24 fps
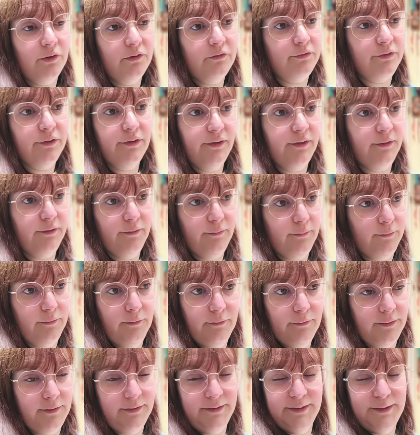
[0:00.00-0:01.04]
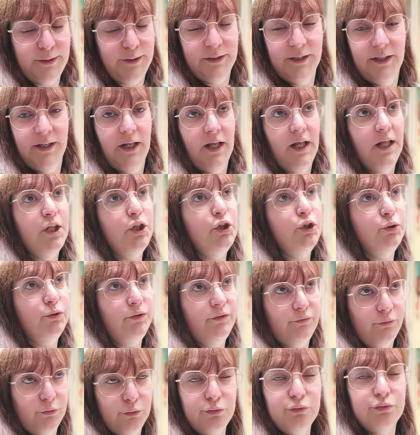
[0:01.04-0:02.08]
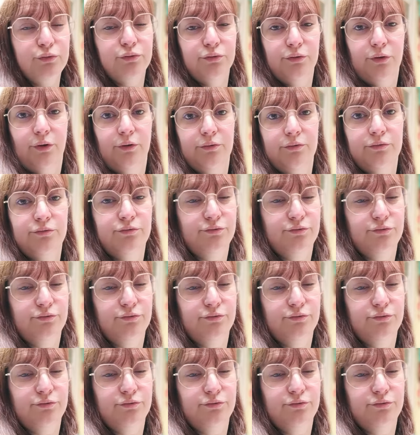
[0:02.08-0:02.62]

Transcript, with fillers: Il fait, il faut du sucre.